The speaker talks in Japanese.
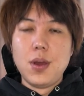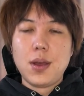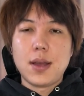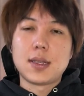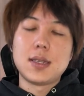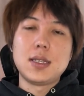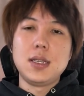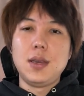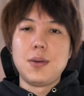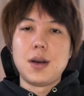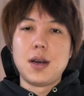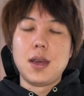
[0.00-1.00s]
形に
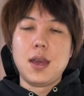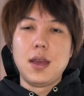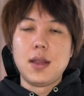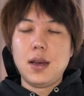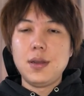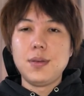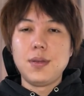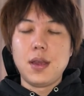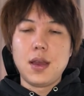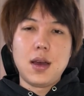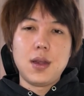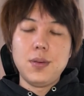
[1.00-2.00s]
は、えー、なるん
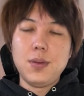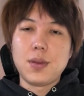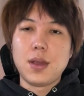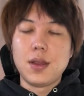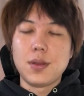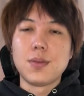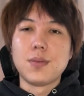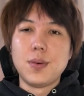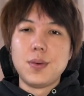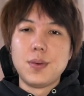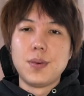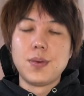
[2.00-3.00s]
であろうけれど
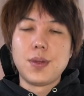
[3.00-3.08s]
も、